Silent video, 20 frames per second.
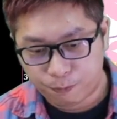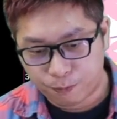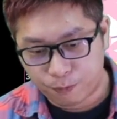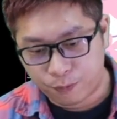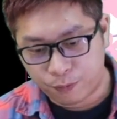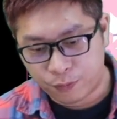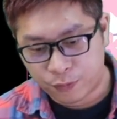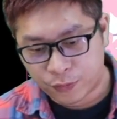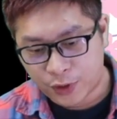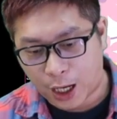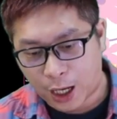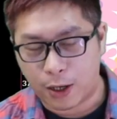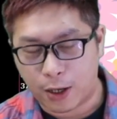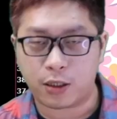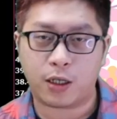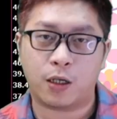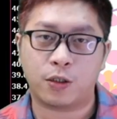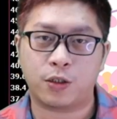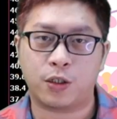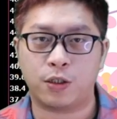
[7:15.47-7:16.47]
嗯，大盘
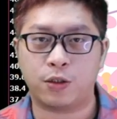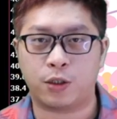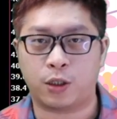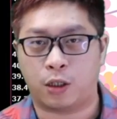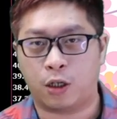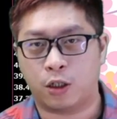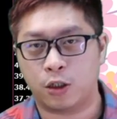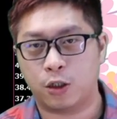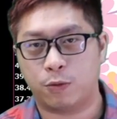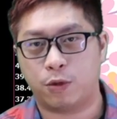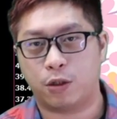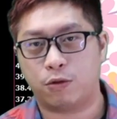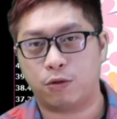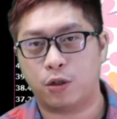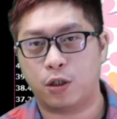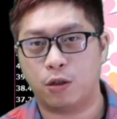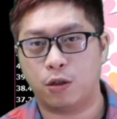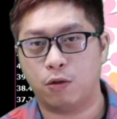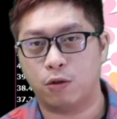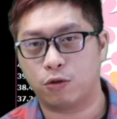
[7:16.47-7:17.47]
应该先讲到这边，因
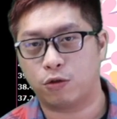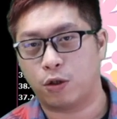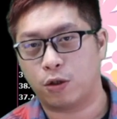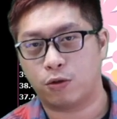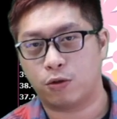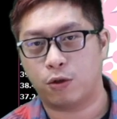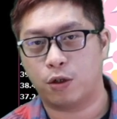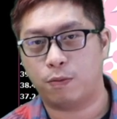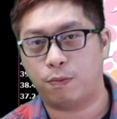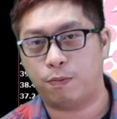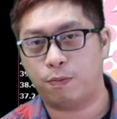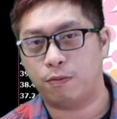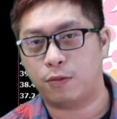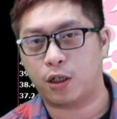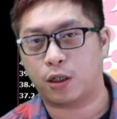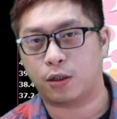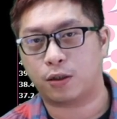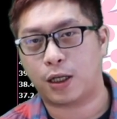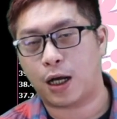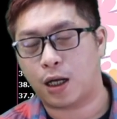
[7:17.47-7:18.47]
为我觉得说
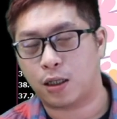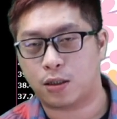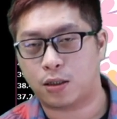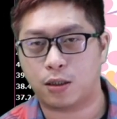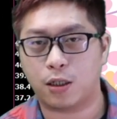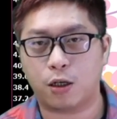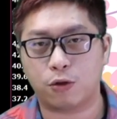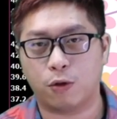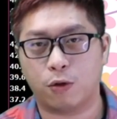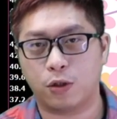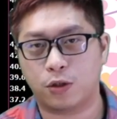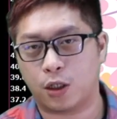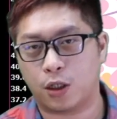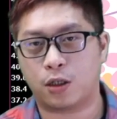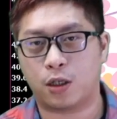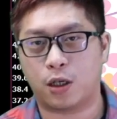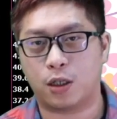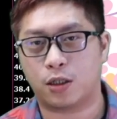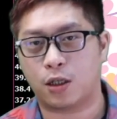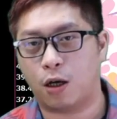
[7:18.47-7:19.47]
让大家知道说现
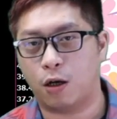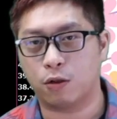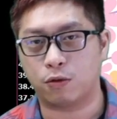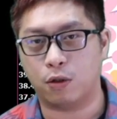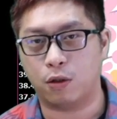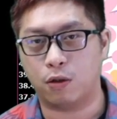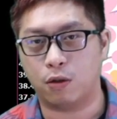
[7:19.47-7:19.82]
在操作，